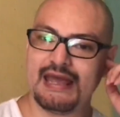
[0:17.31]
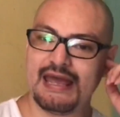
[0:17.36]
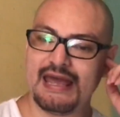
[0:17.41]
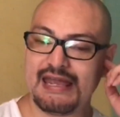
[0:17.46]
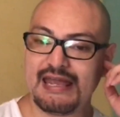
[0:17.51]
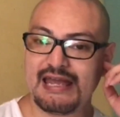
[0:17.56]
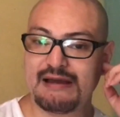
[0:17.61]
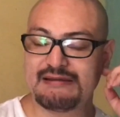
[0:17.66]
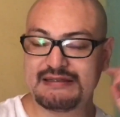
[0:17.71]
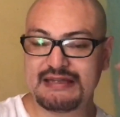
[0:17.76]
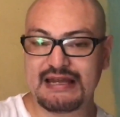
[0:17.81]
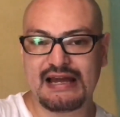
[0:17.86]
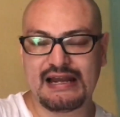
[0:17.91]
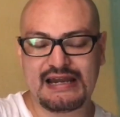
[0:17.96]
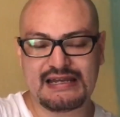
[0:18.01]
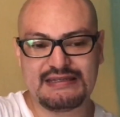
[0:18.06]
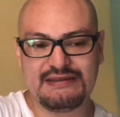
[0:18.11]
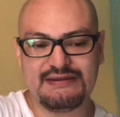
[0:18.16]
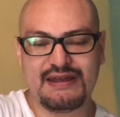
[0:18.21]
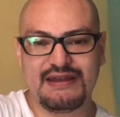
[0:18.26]
Ella está
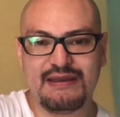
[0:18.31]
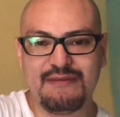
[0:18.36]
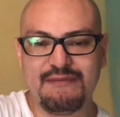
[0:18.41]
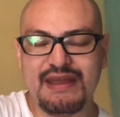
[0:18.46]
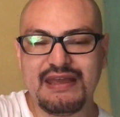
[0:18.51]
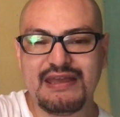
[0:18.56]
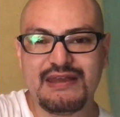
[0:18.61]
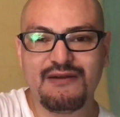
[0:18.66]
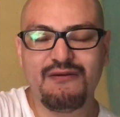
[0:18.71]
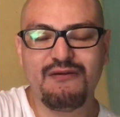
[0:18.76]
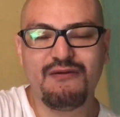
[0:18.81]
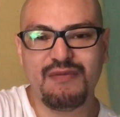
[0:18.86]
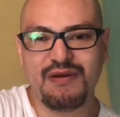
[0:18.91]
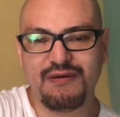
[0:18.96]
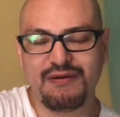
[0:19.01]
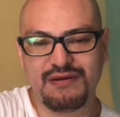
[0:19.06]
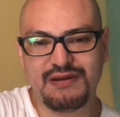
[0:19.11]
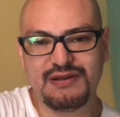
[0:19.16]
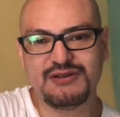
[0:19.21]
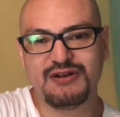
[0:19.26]
en la Ciudad de México,
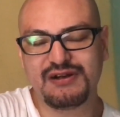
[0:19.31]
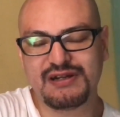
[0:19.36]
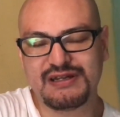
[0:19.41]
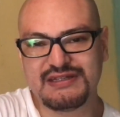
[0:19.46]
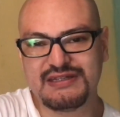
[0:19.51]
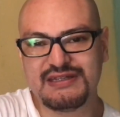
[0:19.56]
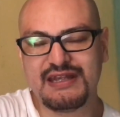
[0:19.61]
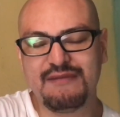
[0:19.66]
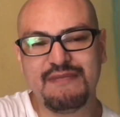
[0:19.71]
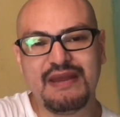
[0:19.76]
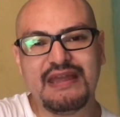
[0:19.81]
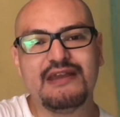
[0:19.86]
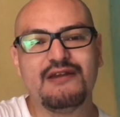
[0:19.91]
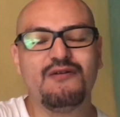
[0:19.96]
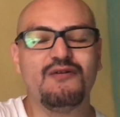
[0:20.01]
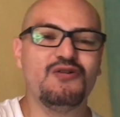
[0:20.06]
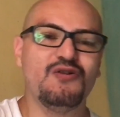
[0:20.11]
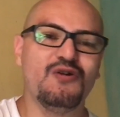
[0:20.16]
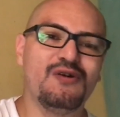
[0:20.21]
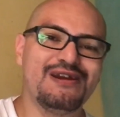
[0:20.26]
mejor dicho, reside en
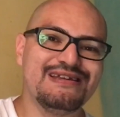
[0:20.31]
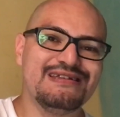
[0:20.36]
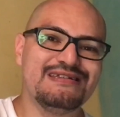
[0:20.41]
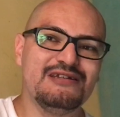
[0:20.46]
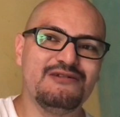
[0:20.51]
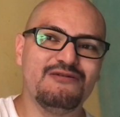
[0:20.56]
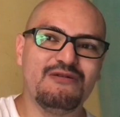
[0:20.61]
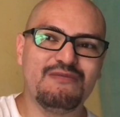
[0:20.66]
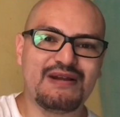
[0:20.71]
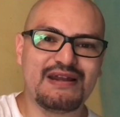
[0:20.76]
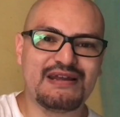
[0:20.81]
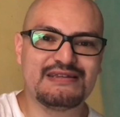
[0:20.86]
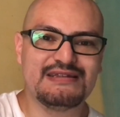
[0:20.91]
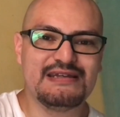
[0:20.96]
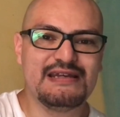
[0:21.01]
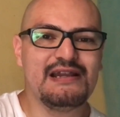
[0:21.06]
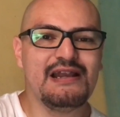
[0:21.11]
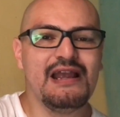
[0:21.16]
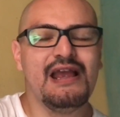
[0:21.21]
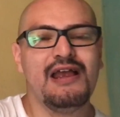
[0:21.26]
México, yo resido en
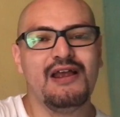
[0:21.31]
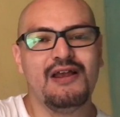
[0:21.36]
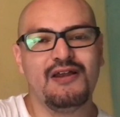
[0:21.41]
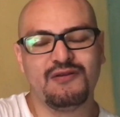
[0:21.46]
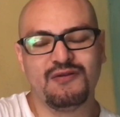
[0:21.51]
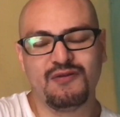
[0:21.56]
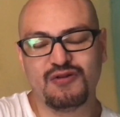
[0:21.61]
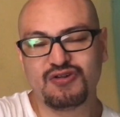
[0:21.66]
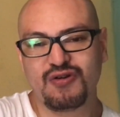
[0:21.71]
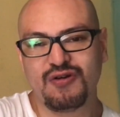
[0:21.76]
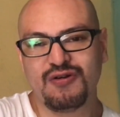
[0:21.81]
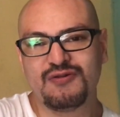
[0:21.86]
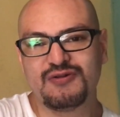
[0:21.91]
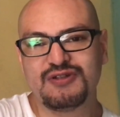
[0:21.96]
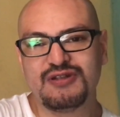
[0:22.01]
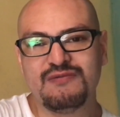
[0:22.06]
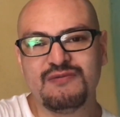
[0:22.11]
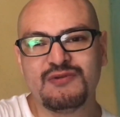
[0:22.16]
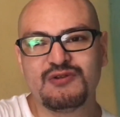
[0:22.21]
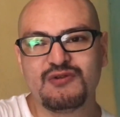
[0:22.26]
Brasil. Nos
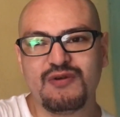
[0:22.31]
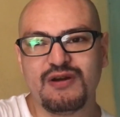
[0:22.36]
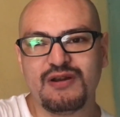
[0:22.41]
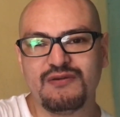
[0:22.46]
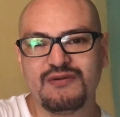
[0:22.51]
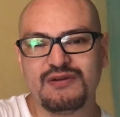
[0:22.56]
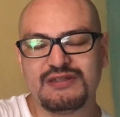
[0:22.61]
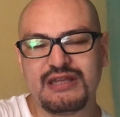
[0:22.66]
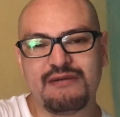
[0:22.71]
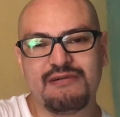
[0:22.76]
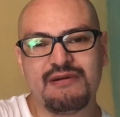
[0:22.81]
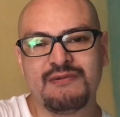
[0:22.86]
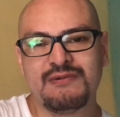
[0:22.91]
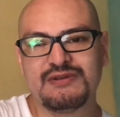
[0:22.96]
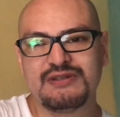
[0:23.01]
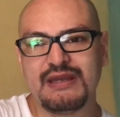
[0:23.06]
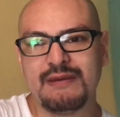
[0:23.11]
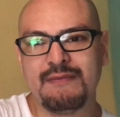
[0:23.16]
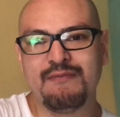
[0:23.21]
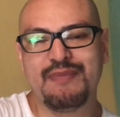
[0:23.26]
conocimos cuando
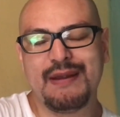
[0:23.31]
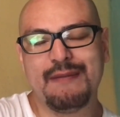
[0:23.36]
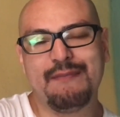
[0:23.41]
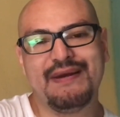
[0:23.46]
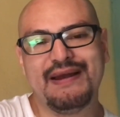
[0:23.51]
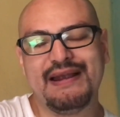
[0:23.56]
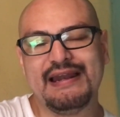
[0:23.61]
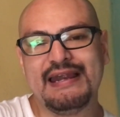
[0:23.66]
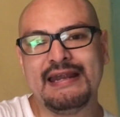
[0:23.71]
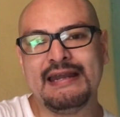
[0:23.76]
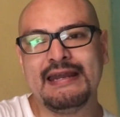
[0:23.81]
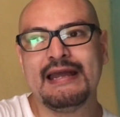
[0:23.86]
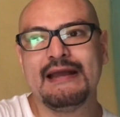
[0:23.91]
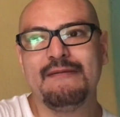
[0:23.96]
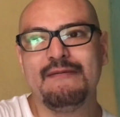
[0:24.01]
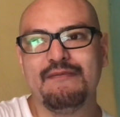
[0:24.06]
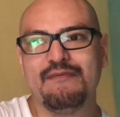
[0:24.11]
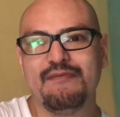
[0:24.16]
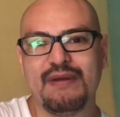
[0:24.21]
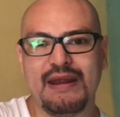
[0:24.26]
estábamos en prepa en
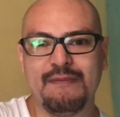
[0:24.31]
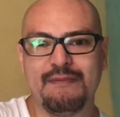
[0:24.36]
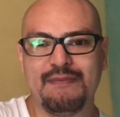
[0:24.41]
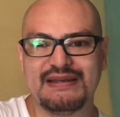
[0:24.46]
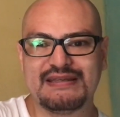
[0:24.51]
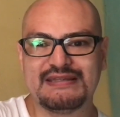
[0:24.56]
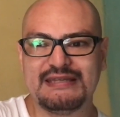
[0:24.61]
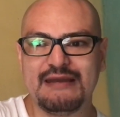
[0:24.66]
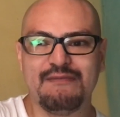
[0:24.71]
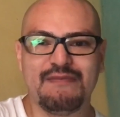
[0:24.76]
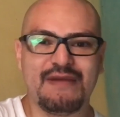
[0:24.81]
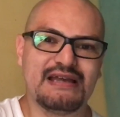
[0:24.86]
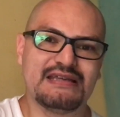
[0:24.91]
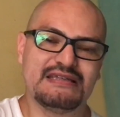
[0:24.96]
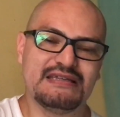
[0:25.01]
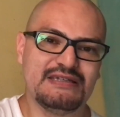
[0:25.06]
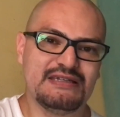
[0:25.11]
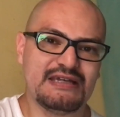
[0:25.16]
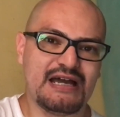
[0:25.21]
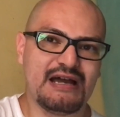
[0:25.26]
línea, prepa CEP,
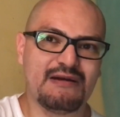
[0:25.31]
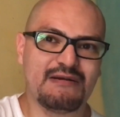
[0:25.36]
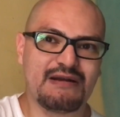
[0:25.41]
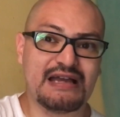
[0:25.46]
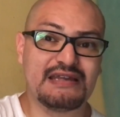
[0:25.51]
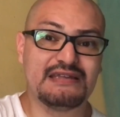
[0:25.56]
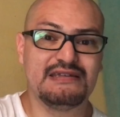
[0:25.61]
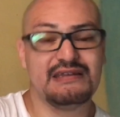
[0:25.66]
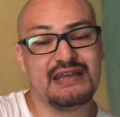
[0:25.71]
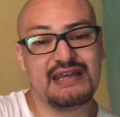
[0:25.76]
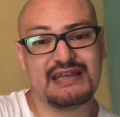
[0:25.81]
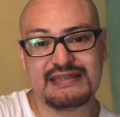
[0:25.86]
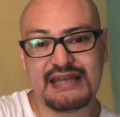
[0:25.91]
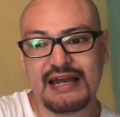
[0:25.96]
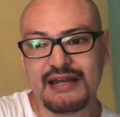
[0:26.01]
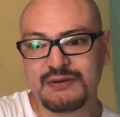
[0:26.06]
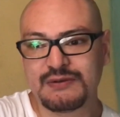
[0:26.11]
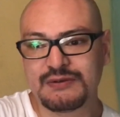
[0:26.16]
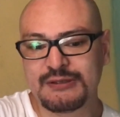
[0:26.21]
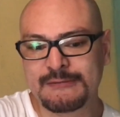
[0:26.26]
hace ya casi 10
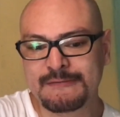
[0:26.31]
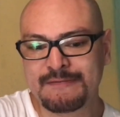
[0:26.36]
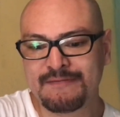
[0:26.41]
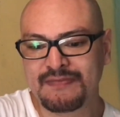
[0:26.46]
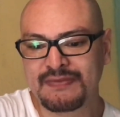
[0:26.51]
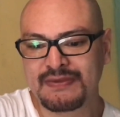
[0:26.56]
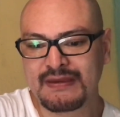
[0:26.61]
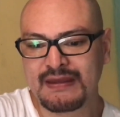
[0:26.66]
años.